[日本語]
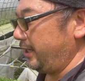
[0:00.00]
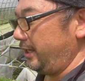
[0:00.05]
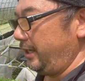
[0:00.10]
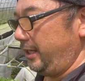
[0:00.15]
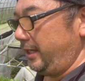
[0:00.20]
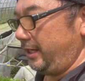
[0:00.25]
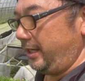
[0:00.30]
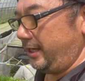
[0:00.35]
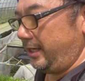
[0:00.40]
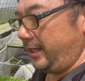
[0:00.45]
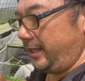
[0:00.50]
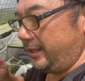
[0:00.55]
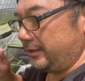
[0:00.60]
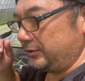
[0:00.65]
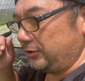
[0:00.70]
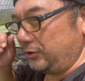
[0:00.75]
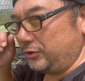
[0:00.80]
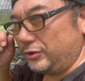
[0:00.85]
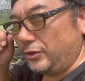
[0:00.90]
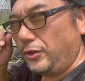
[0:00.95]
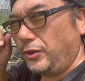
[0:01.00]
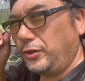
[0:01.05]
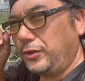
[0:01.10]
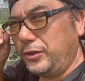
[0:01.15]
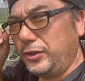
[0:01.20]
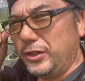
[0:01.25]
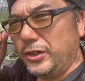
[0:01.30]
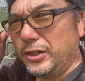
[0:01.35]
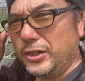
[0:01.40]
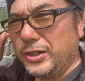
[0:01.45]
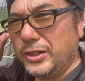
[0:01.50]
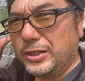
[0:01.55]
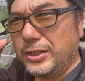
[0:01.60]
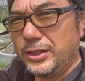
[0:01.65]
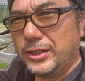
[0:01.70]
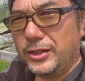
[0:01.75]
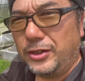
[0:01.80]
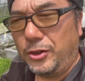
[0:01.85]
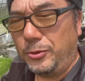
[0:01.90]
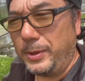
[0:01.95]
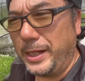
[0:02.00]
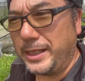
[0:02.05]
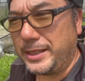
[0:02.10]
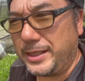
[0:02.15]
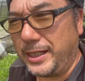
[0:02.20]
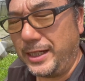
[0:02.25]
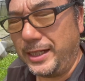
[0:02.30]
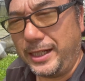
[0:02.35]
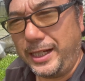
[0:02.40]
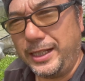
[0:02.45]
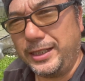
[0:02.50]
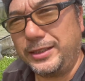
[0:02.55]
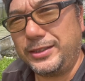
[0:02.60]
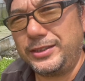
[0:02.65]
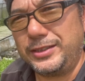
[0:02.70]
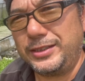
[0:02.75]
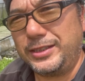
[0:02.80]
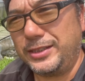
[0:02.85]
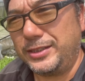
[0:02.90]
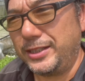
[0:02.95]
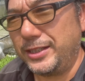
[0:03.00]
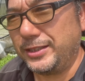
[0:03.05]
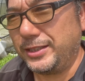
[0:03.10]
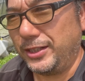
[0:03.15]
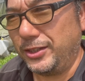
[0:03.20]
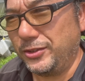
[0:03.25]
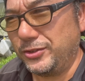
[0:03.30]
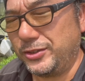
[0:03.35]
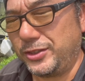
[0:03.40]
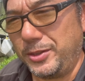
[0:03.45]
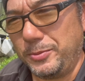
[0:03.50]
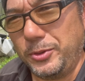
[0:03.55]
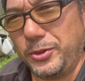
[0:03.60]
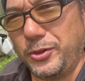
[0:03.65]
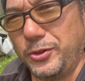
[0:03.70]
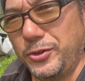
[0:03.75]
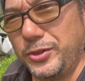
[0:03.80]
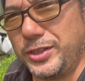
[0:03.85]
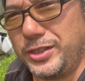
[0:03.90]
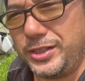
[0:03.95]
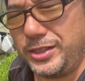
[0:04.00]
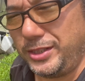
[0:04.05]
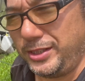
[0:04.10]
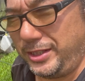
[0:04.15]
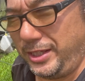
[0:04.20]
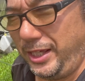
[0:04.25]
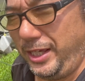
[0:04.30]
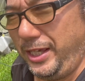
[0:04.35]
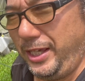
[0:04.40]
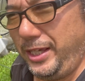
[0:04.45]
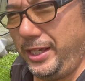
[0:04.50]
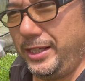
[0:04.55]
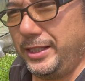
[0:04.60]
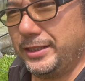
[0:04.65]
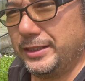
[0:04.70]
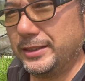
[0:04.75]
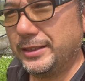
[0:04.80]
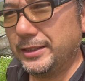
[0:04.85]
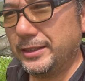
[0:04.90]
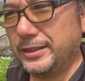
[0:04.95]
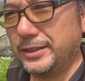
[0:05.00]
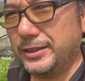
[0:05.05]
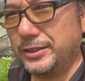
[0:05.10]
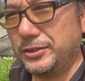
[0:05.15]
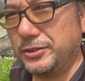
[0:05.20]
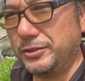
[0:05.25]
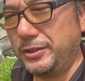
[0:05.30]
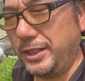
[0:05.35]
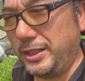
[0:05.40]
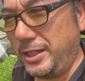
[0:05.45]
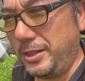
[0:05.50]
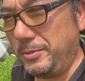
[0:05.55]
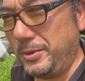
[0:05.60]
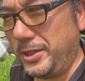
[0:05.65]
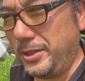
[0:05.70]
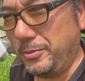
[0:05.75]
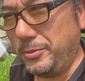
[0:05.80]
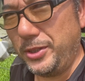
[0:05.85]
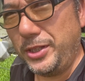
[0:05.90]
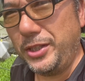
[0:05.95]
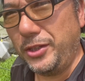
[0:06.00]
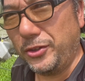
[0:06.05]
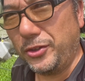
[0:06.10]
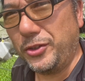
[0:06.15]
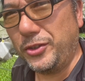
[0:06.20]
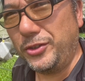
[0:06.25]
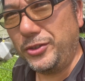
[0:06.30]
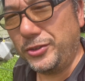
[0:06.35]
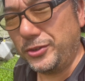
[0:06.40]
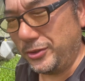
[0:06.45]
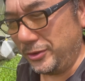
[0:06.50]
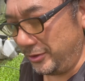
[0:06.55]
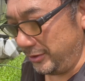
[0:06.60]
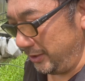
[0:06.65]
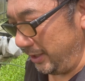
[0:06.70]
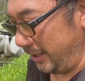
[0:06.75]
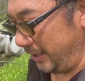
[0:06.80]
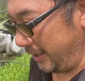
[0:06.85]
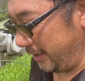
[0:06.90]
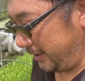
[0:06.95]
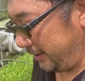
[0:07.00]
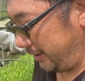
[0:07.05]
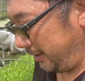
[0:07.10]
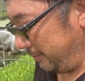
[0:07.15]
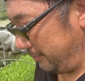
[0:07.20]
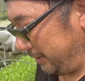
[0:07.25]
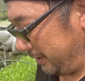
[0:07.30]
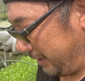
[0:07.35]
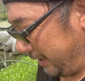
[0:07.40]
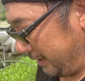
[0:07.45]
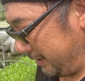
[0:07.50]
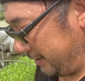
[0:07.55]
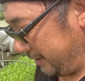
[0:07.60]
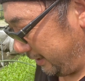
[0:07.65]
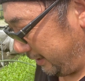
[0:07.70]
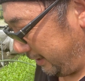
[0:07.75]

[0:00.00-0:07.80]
えー、そうそうおばあちゃんがチンゲン菜の漬物美味しい系植えてみてもいいよということでやってみたんだ